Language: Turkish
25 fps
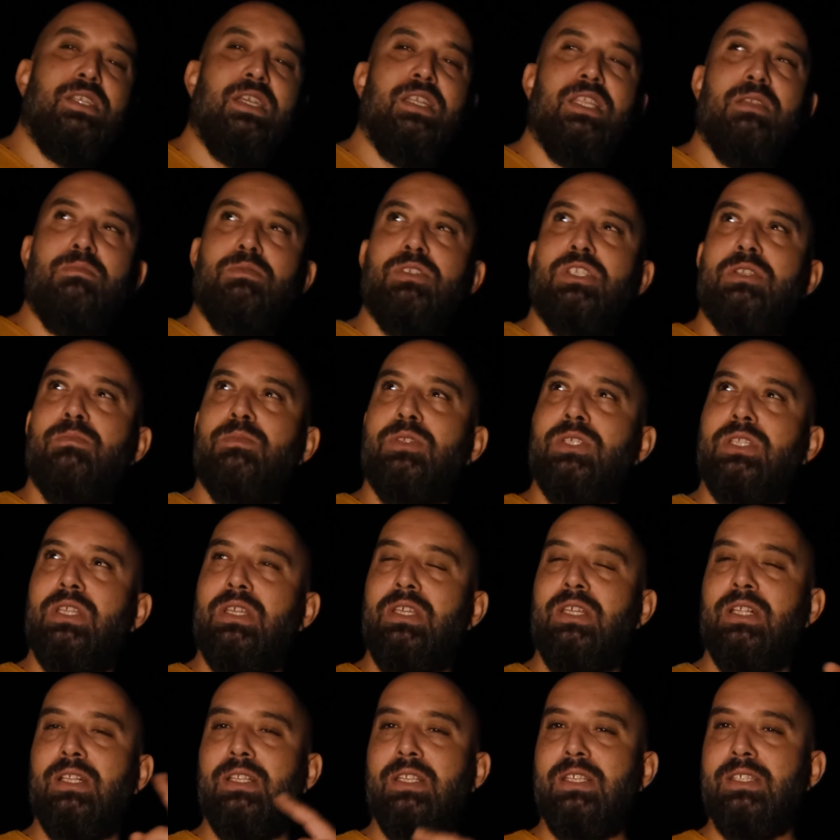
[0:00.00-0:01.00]
şey demiştim İşte
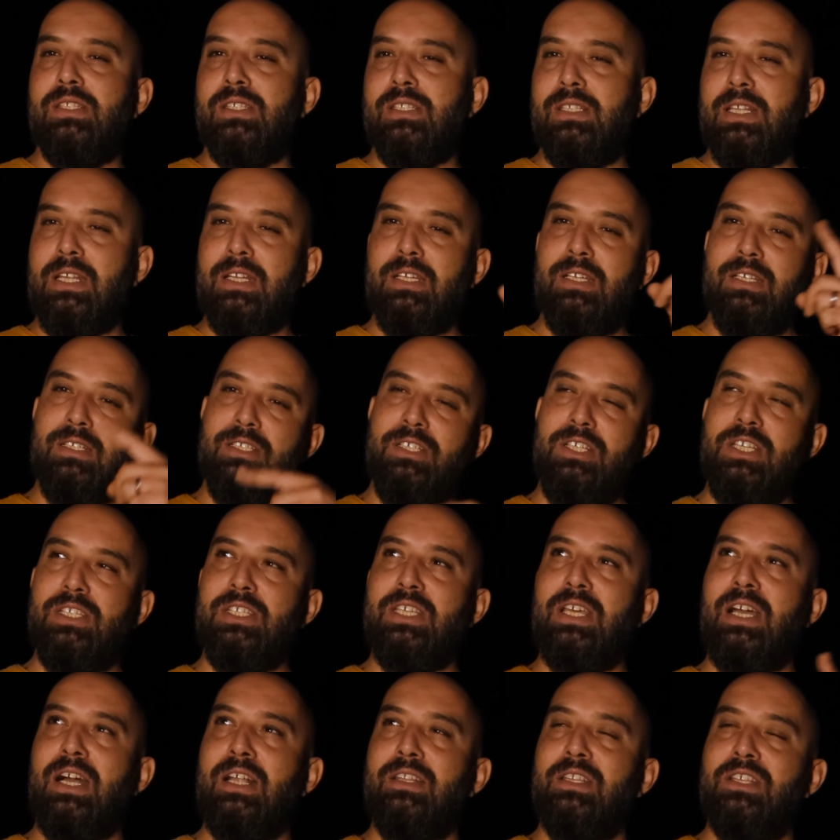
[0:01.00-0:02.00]
yıldızları
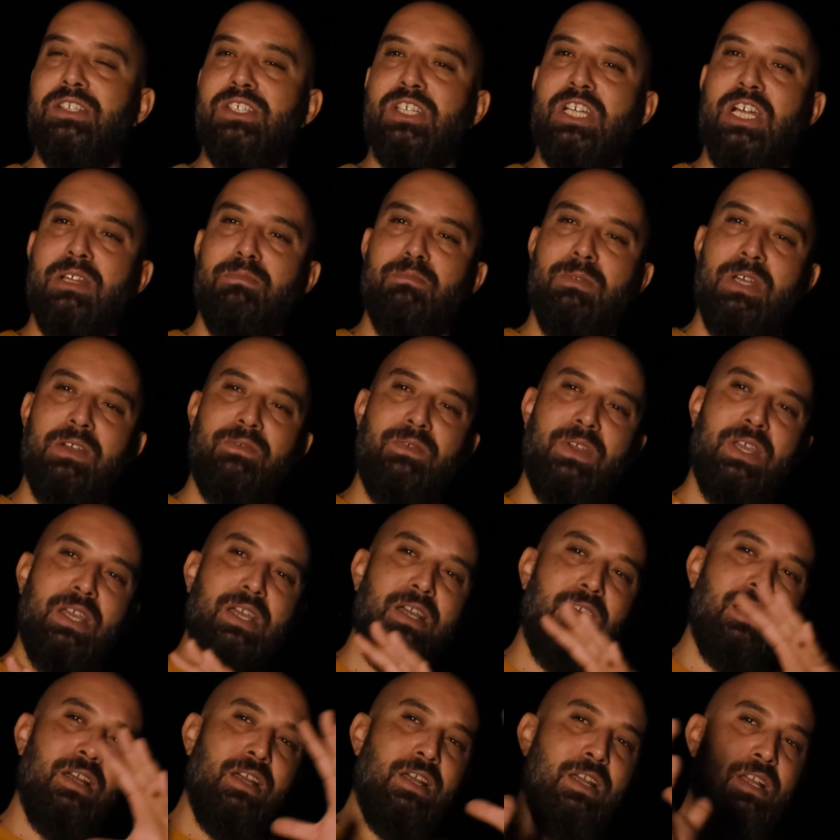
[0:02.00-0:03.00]
çizgi halinde çıkartmak
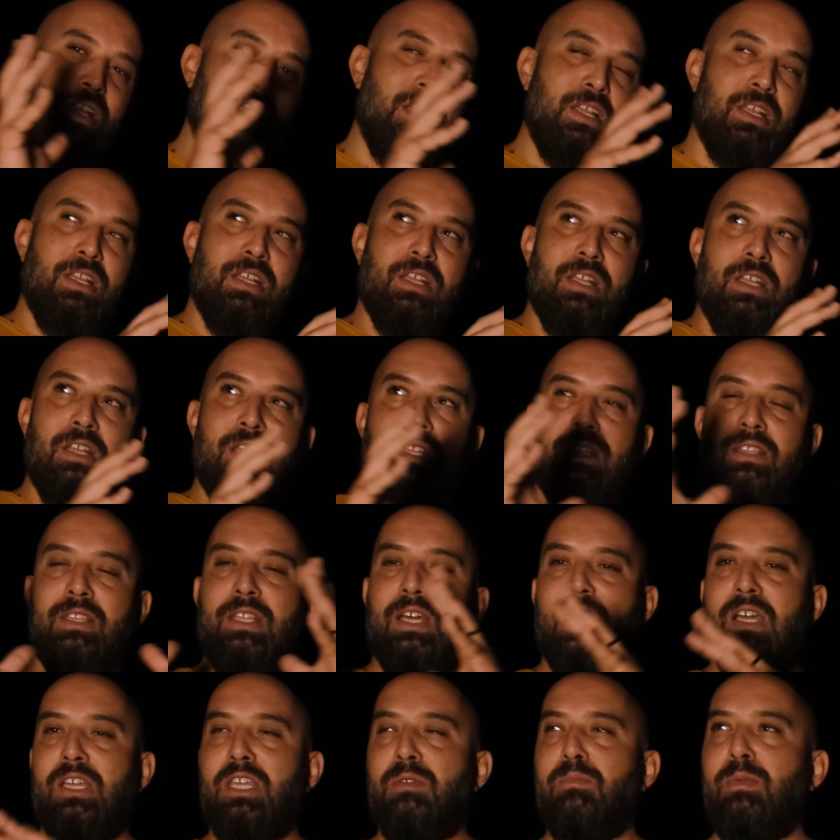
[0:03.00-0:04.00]
veya
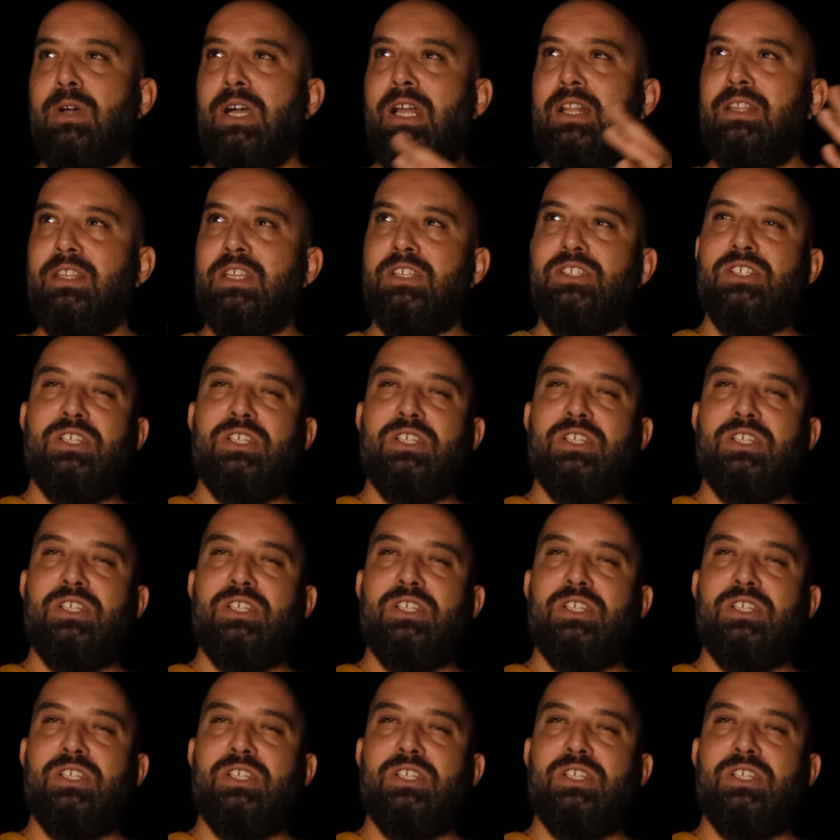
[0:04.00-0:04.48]
takip halinde